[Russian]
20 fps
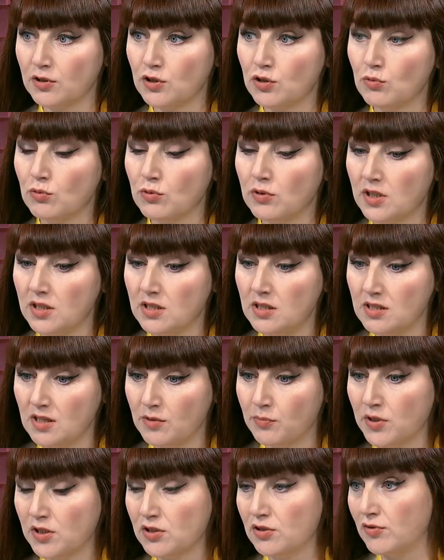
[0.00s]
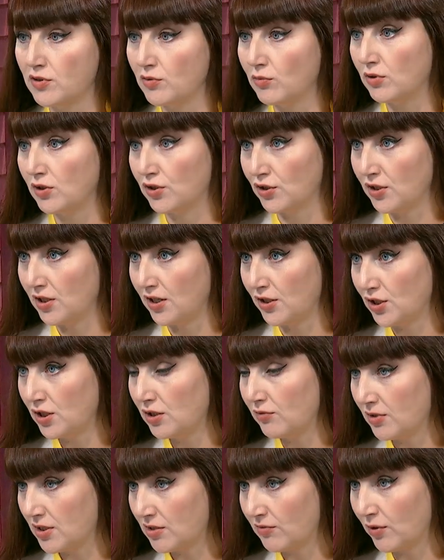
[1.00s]
что родители прежде всего должны
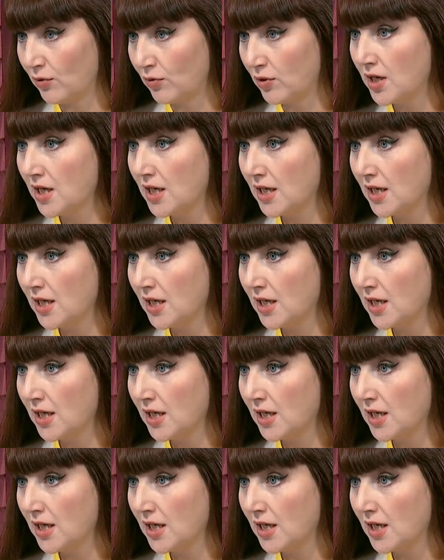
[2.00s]
рассчитывать свое